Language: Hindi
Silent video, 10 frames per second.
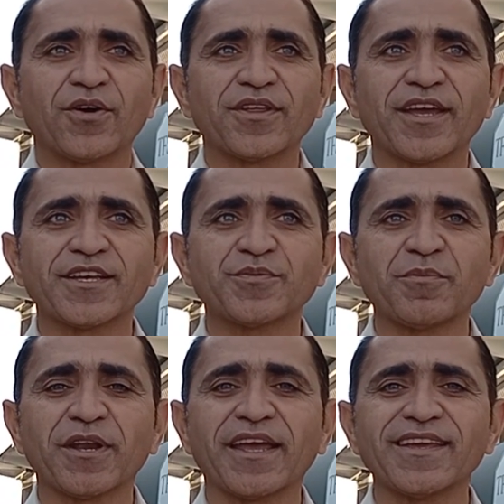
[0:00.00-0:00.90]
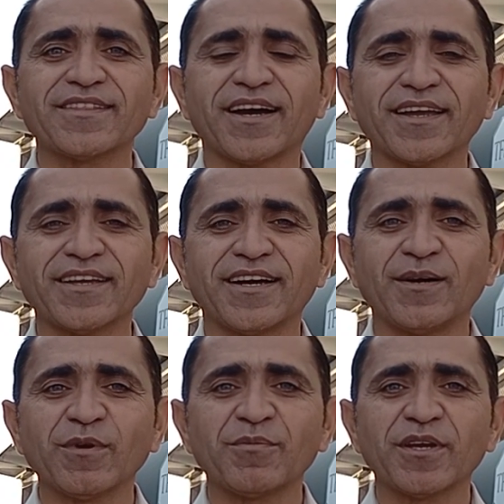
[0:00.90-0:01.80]
और ये इस पर बनाइए ताकि
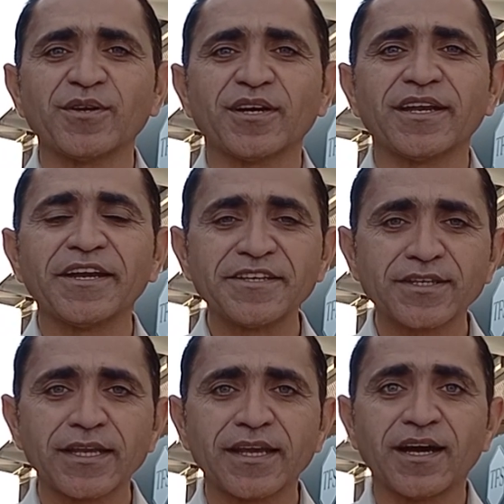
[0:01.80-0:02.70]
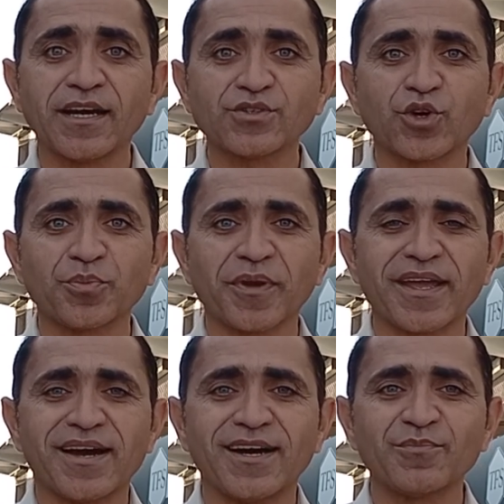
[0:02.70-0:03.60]
यहाँ पे भी लेडीज़ के लिए ख़ास तौर पे
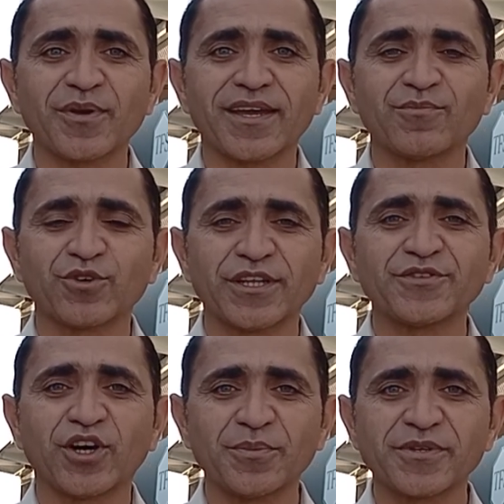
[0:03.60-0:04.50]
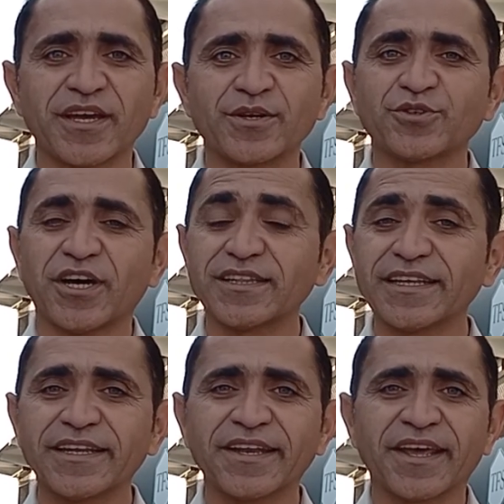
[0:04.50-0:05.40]
यहाँ पे मुख्तु शॉप्स हैं नुशाद
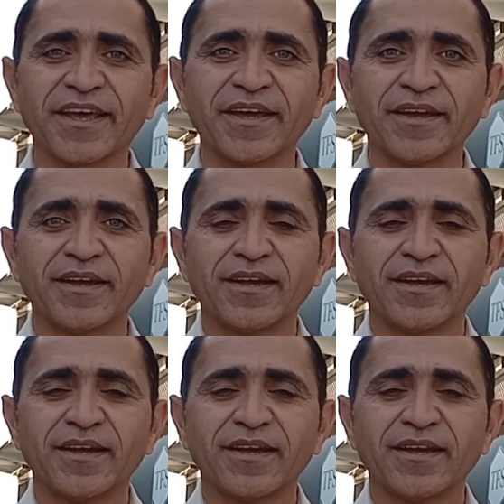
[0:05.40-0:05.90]
लीलन है